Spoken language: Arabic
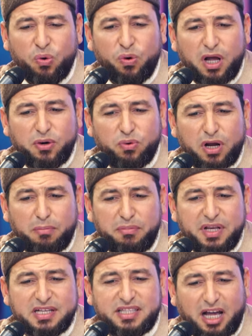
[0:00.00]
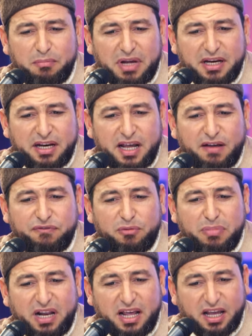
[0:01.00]
وأن ربي يستعملنا في
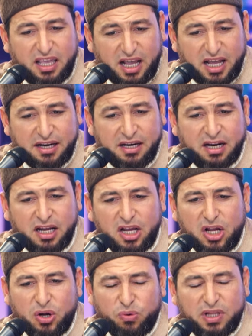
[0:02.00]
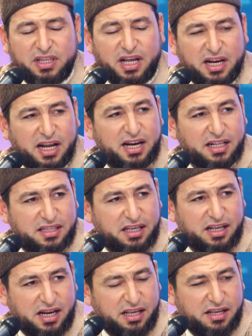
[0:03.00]
البلاغ عنه والدلالة
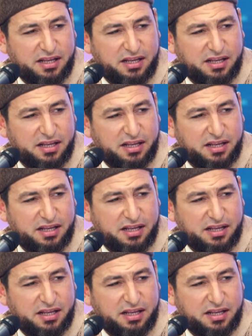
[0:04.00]
إليه